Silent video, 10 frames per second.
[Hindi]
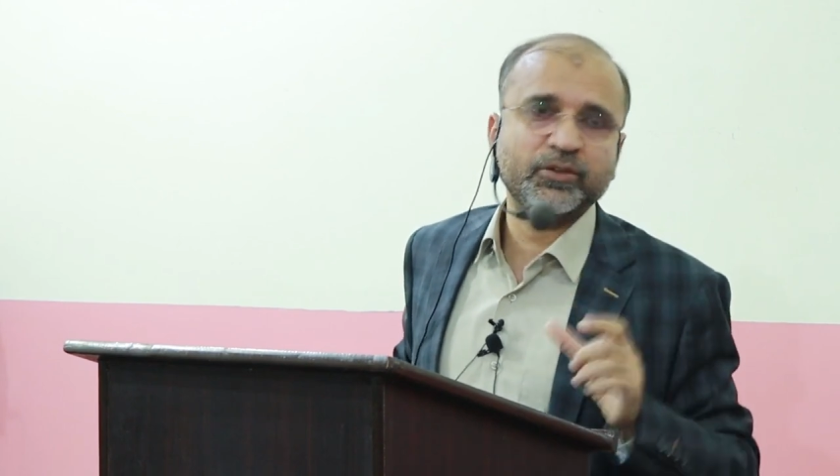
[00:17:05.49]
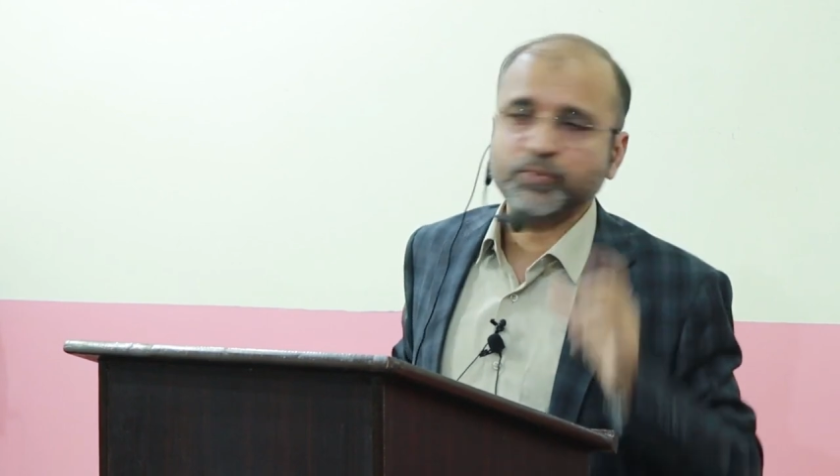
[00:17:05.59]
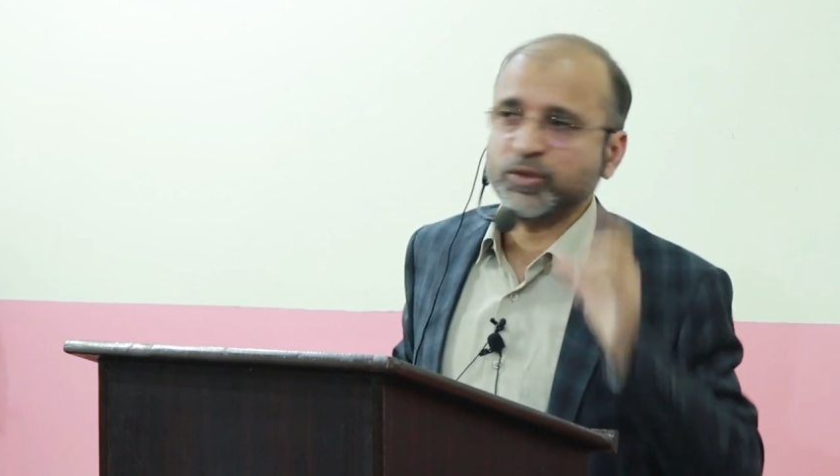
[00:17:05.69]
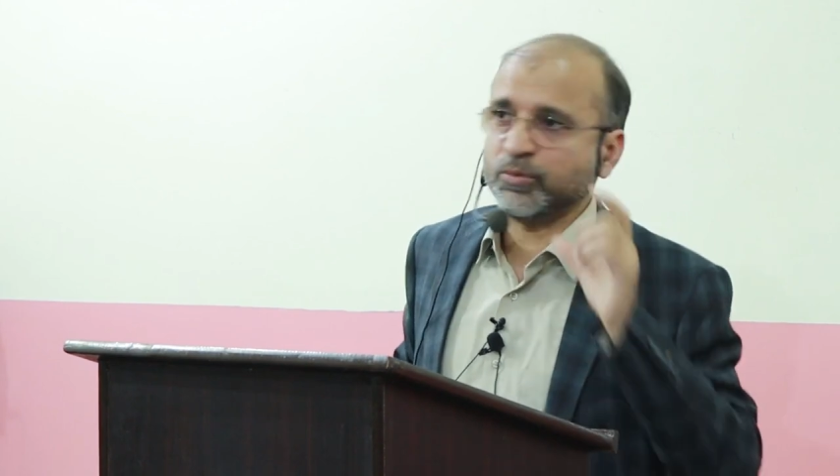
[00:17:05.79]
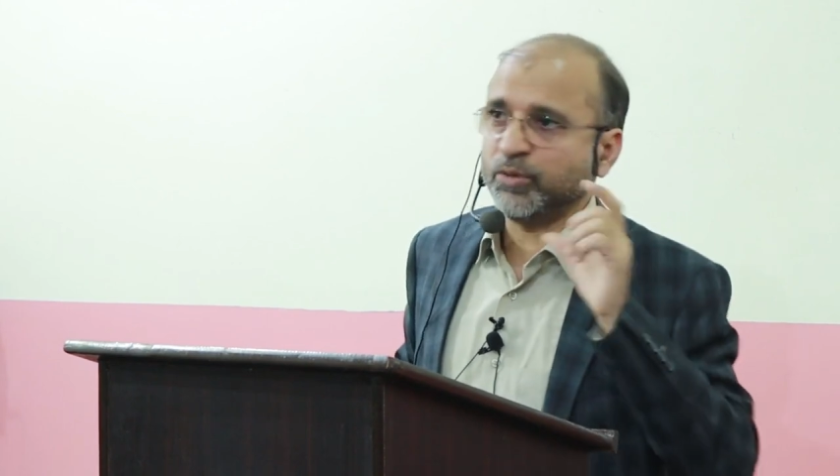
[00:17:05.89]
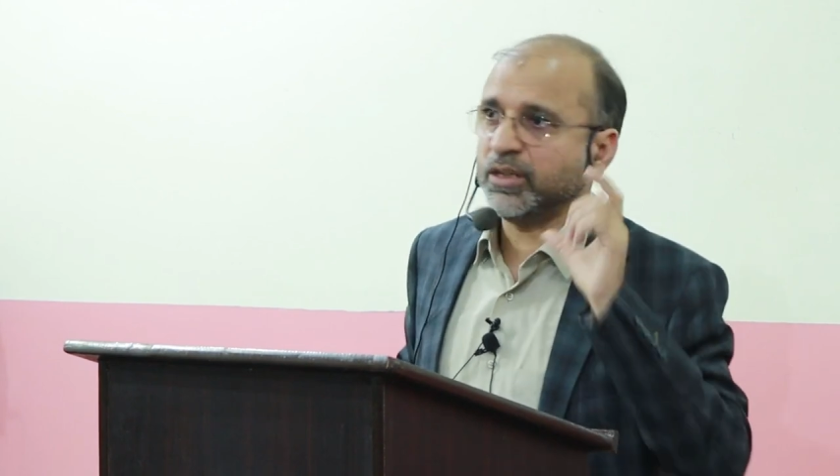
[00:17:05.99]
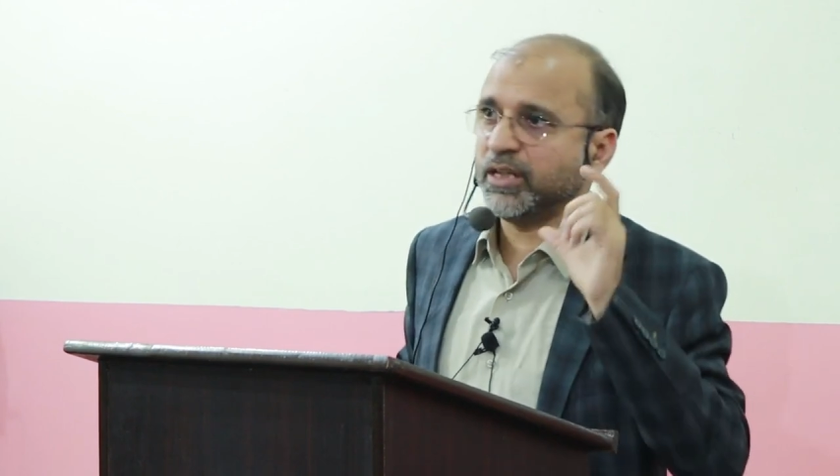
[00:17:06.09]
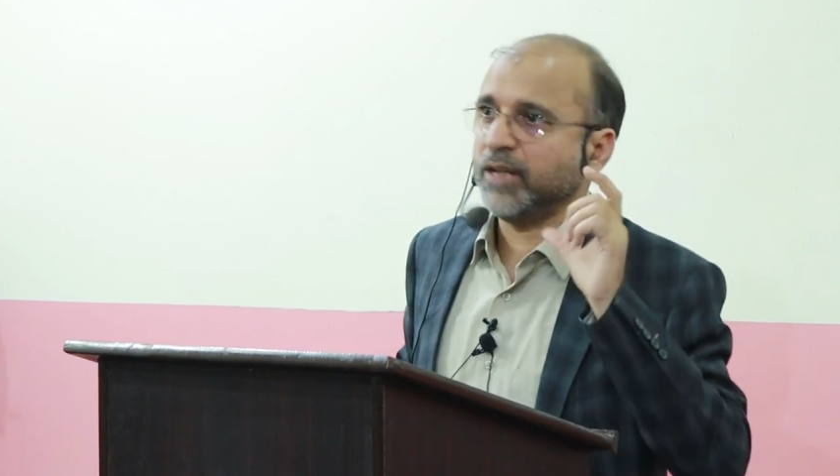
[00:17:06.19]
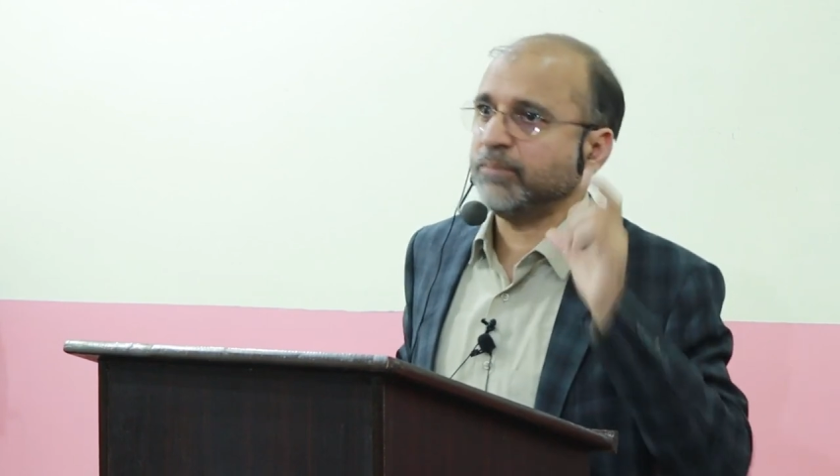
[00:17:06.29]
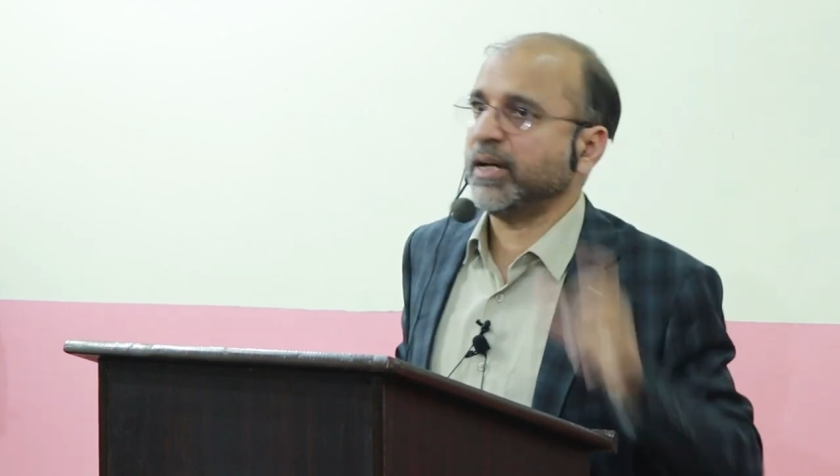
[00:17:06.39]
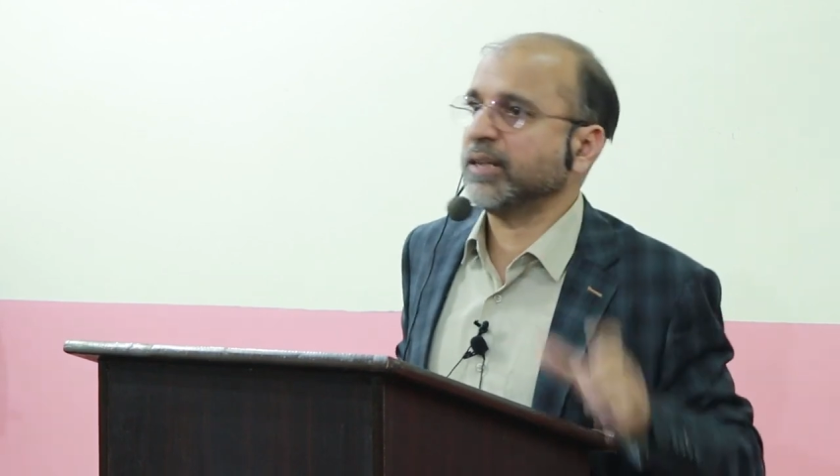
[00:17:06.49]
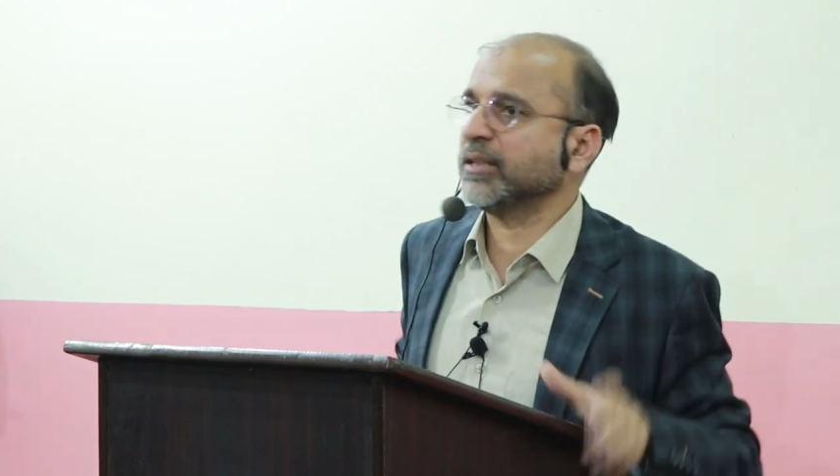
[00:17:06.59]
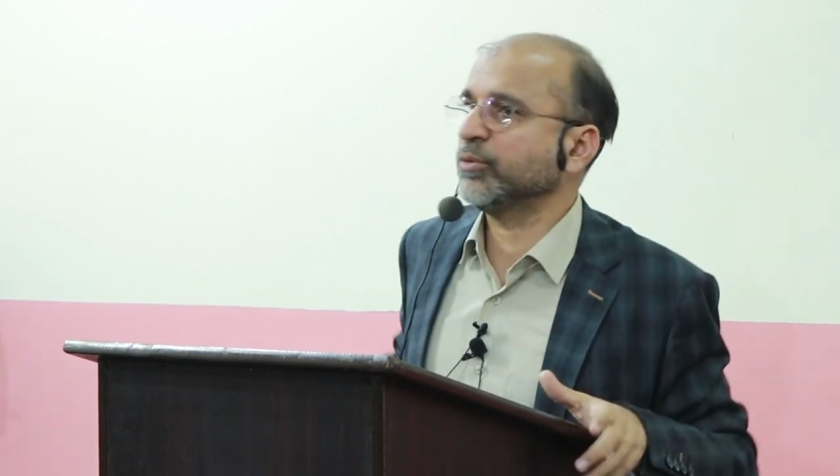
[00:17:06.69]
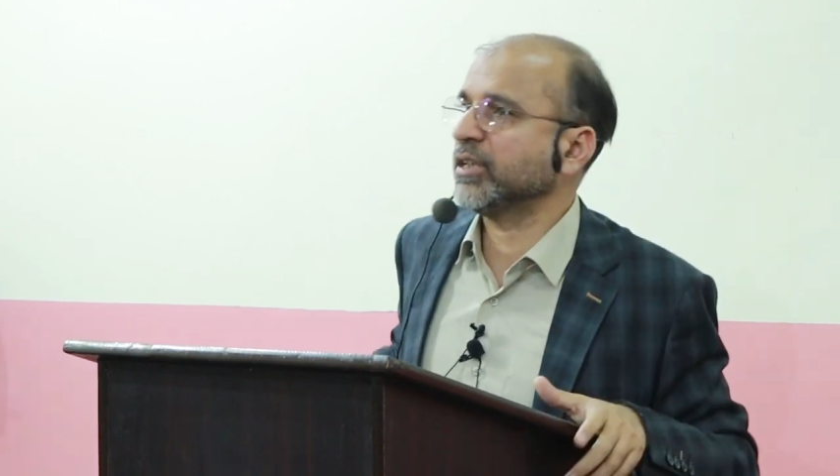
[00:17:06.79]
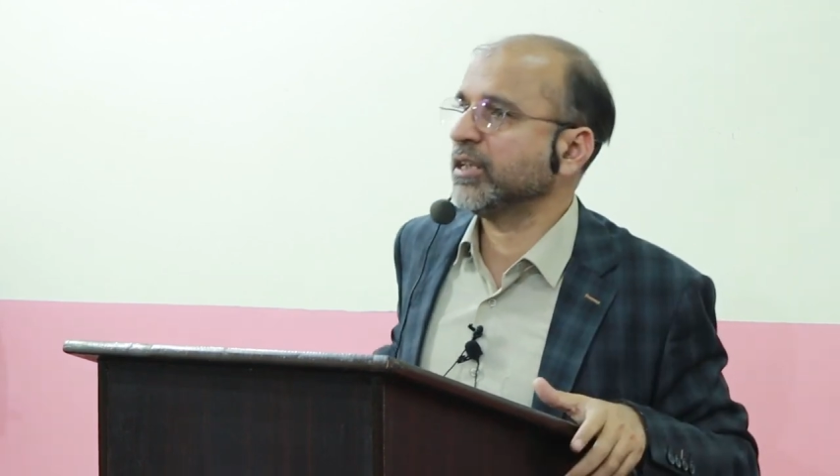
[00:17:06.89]
उसमें जो बहुत अहम बात
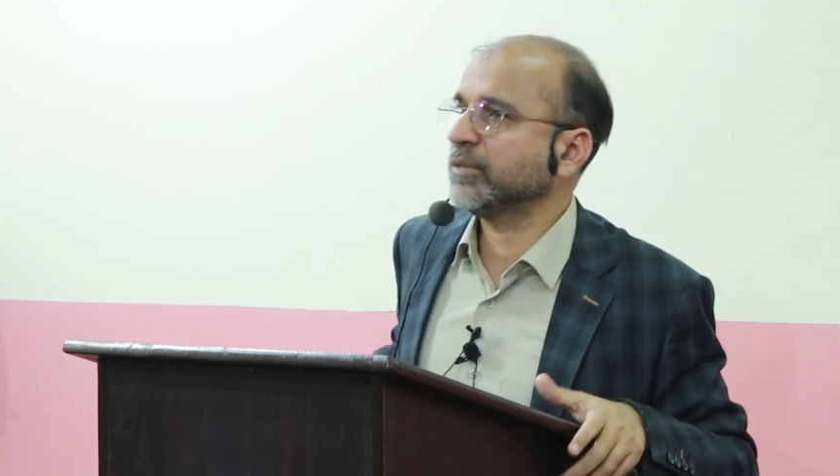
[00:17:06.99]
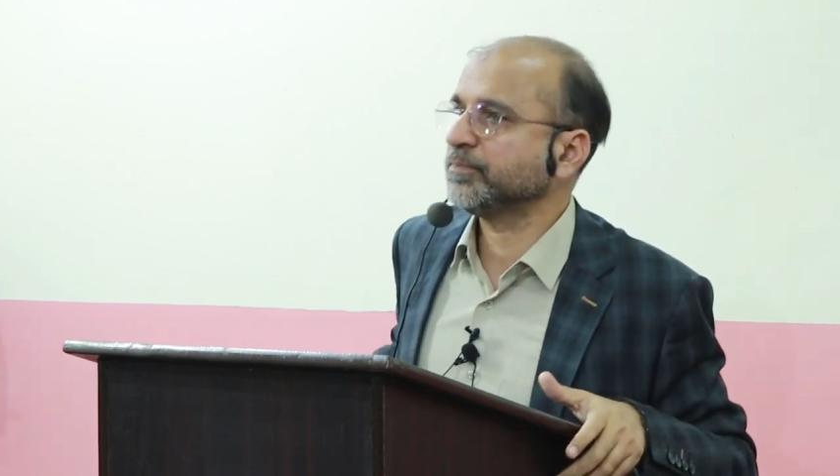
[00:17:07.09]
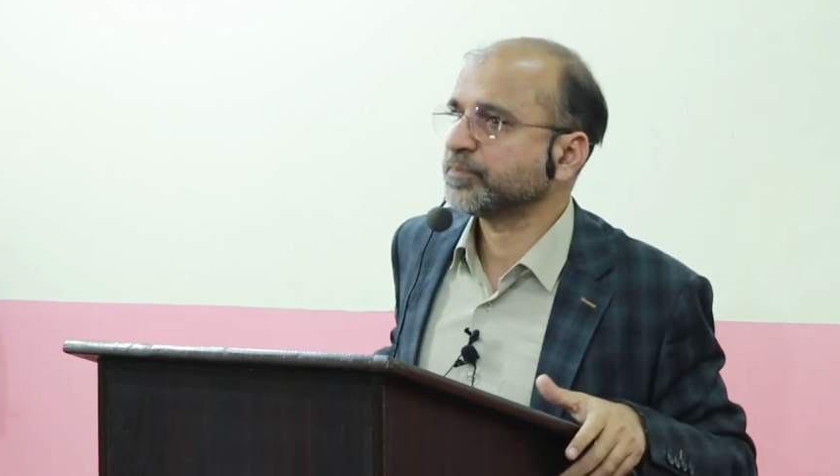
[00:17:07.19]
है वो ये है